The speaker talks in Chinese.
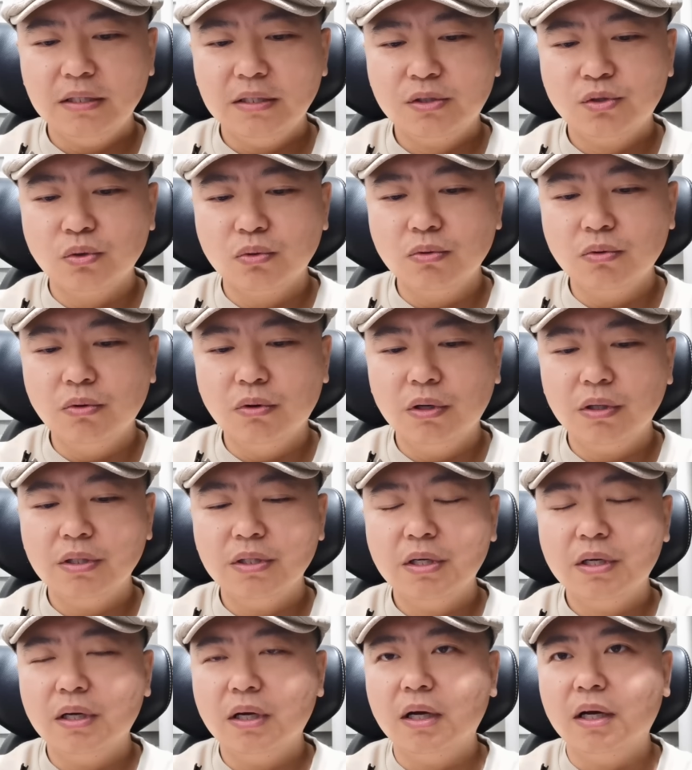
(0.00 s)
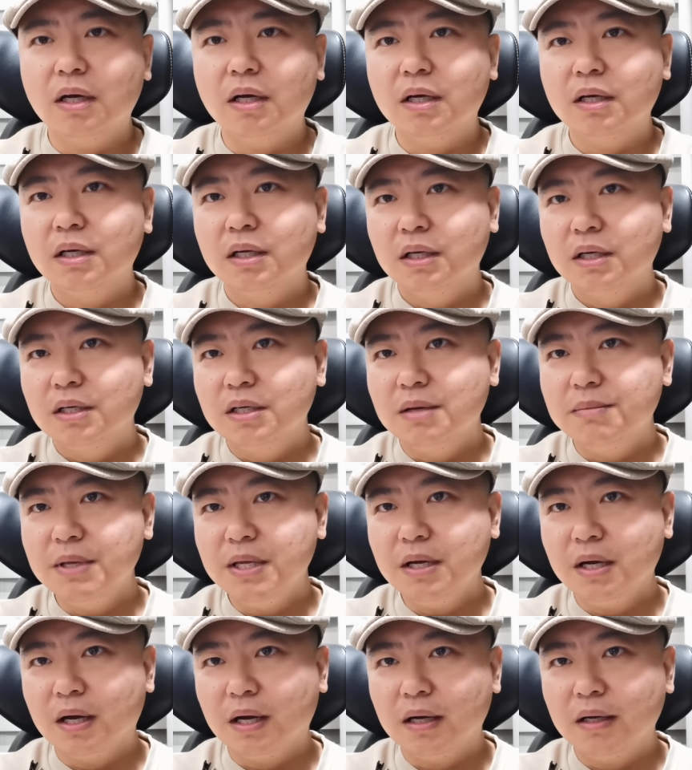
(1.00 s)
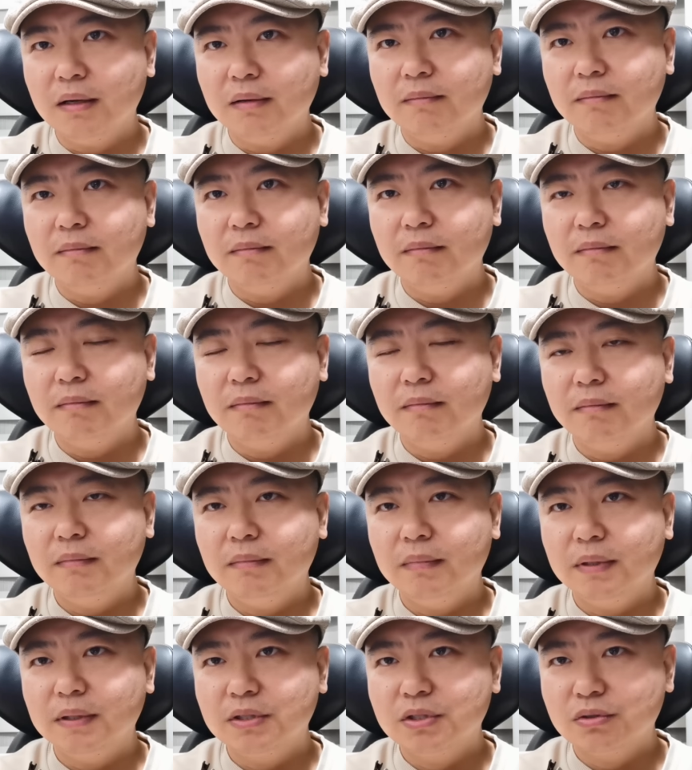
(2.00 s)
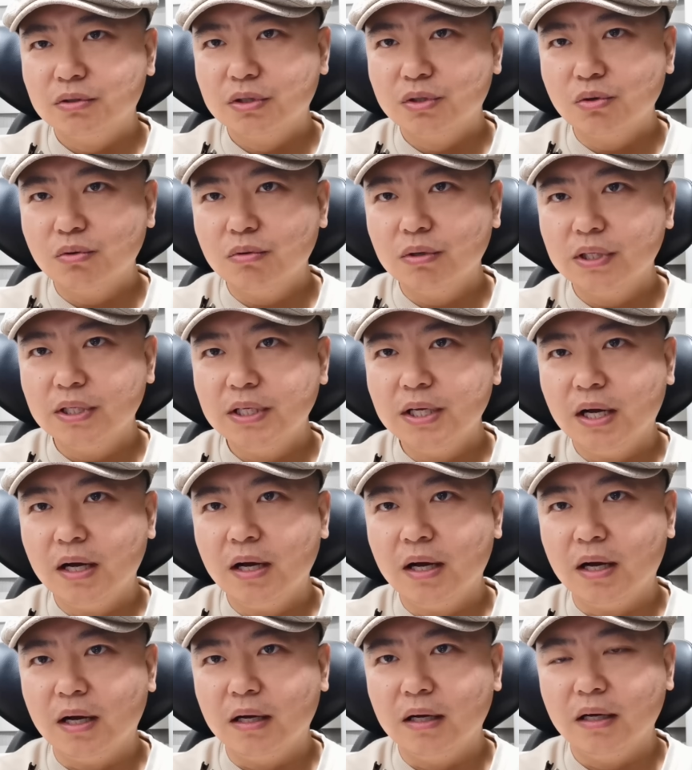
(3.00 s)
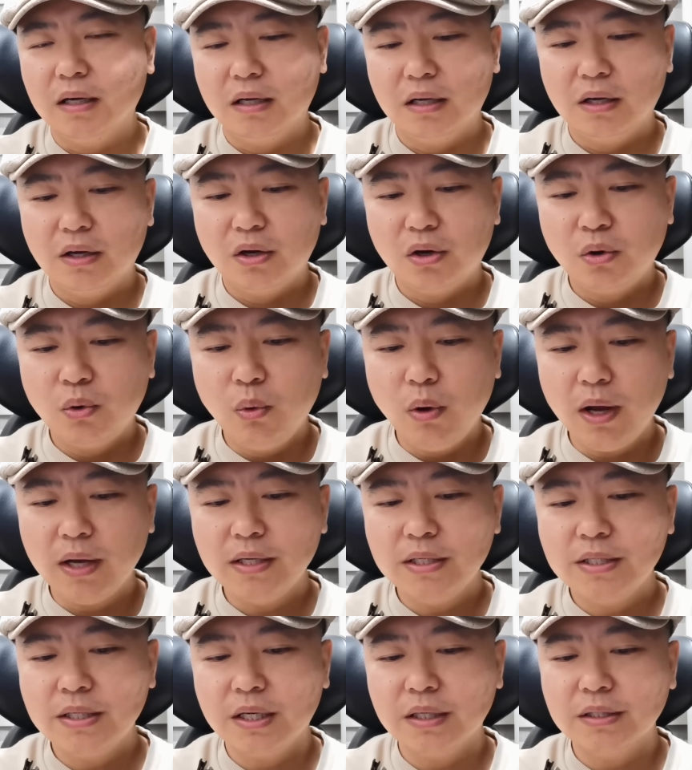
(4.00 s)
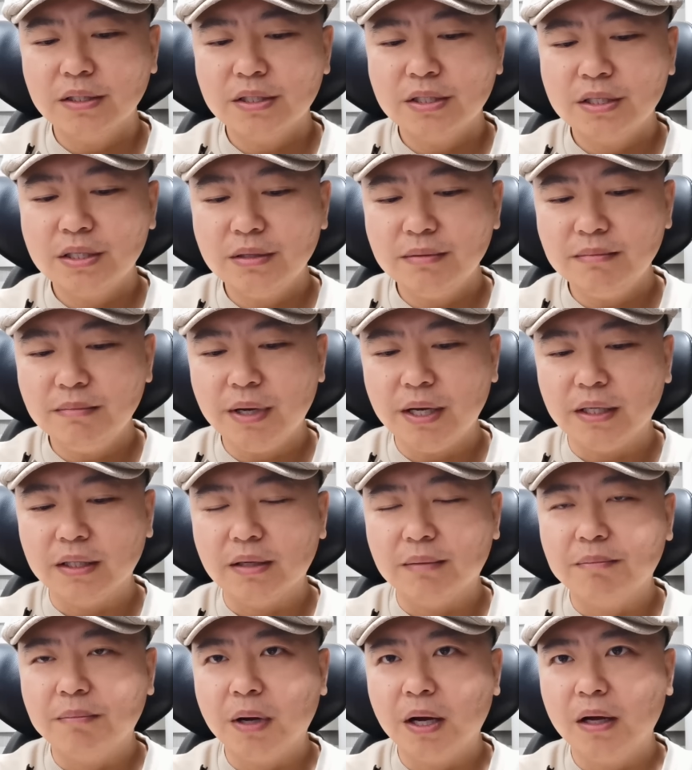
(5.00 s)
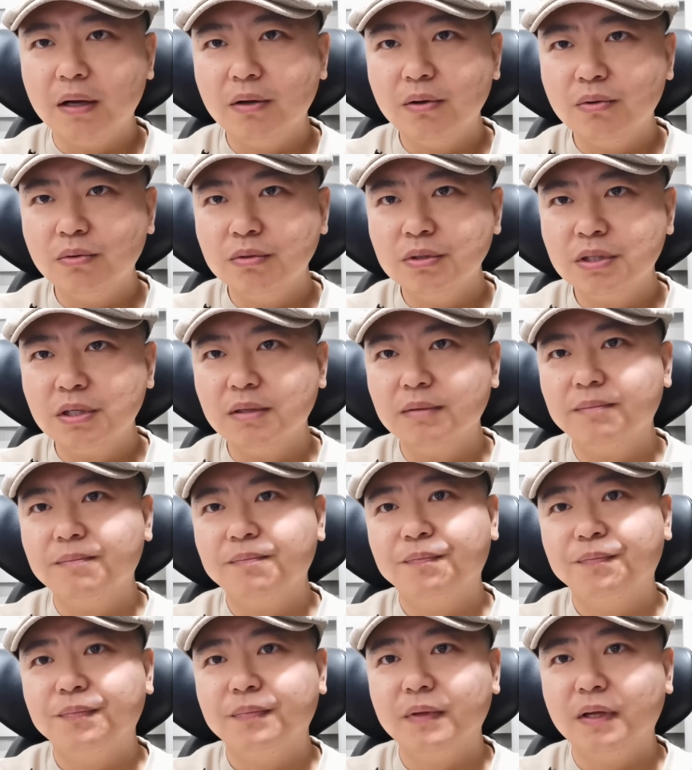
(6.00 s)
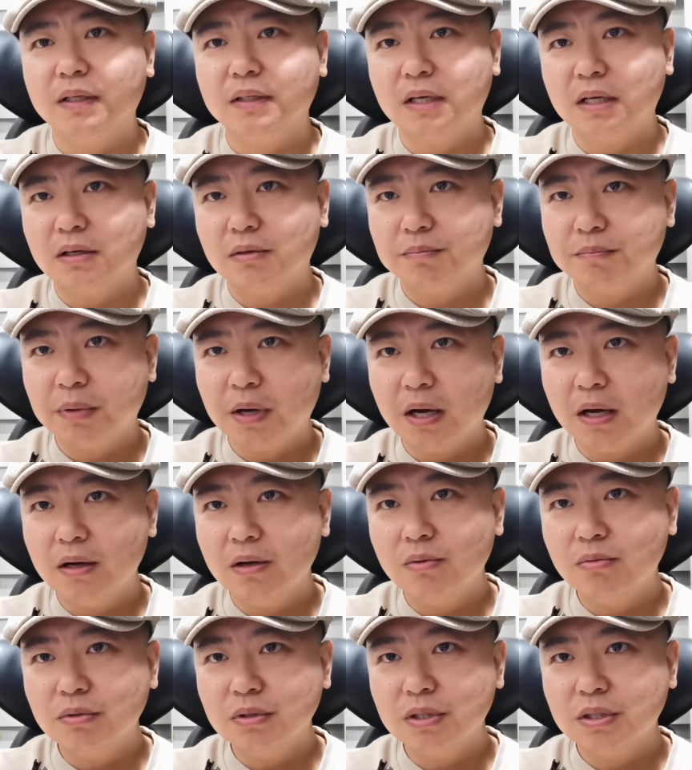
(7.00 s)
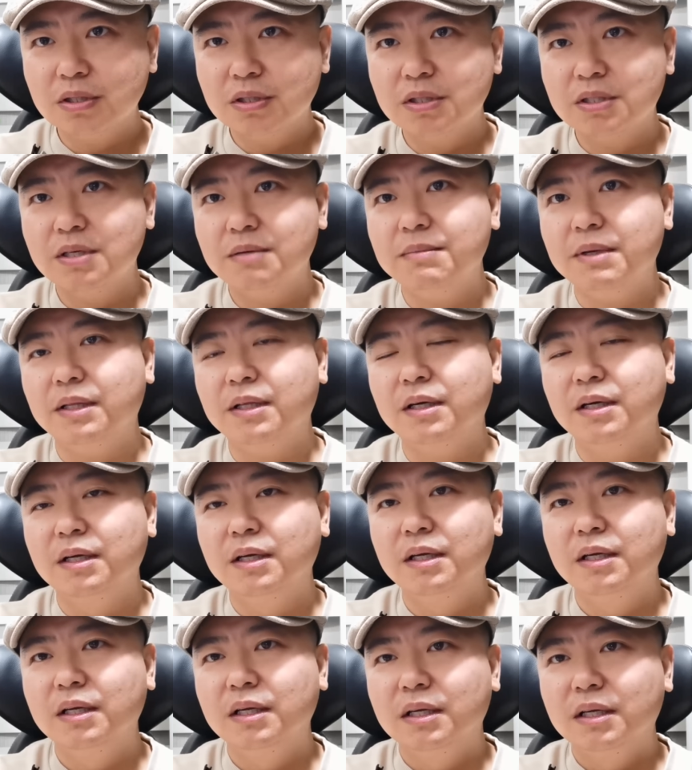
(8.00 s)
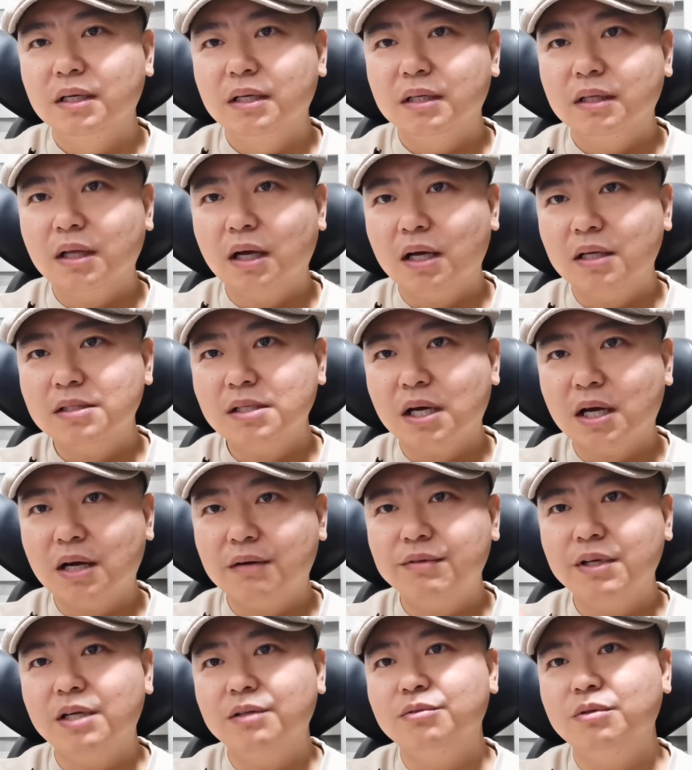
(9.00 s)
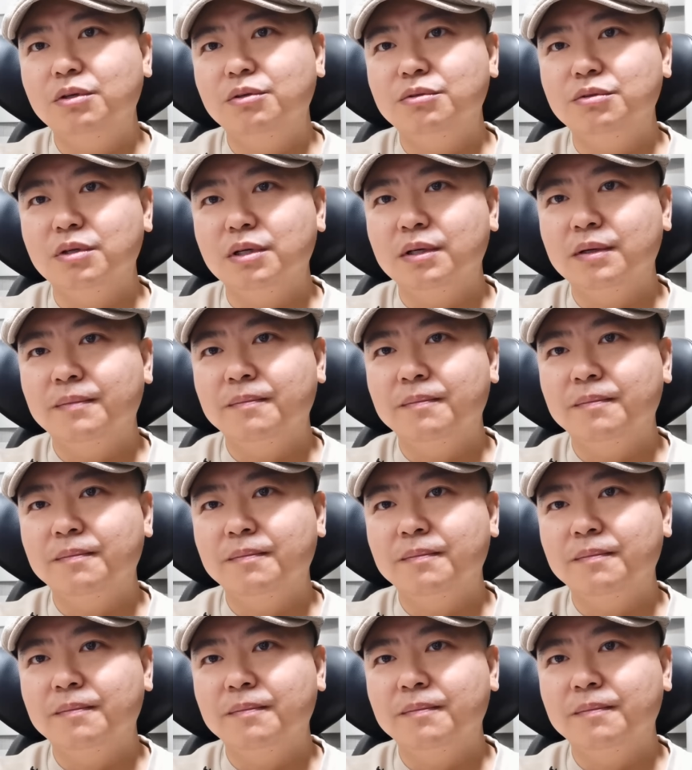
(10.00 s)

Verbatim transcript: 中国啊，人民银行就是中国的央行，换上亲美的潘功胜。那大家知道潘功胜是亲美的，他在哈佛大学留学